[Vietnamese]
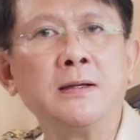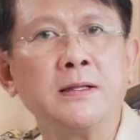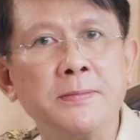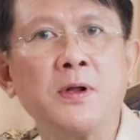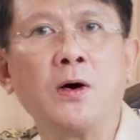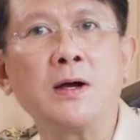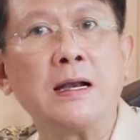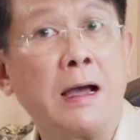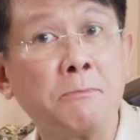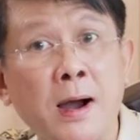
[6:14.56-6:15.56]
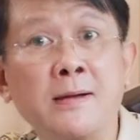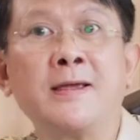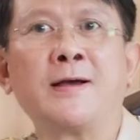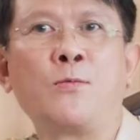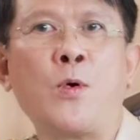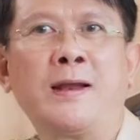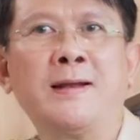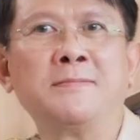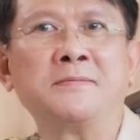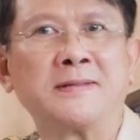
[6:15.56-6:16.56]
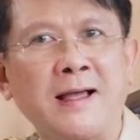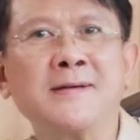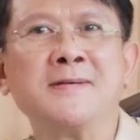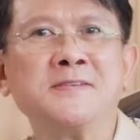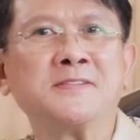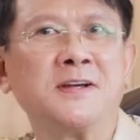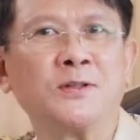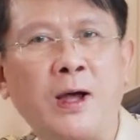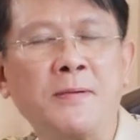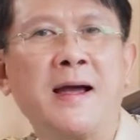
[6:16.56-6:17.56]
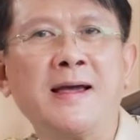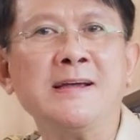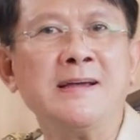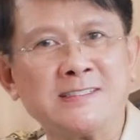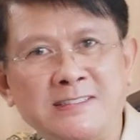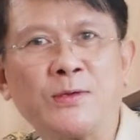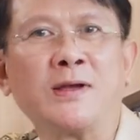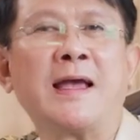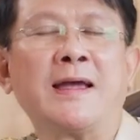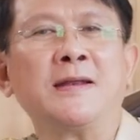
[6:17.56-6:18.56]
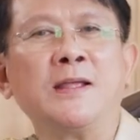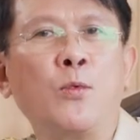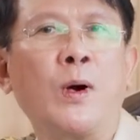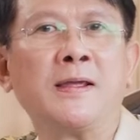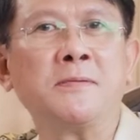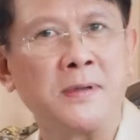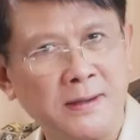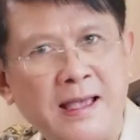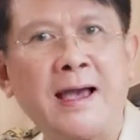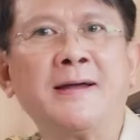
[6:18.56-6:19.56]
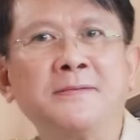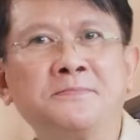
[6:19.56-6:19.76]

Tiếp đó là bật nhiệt hồng ngoại lên và tận hưởng sự thoải mái sau những ngày đi quay vất vả.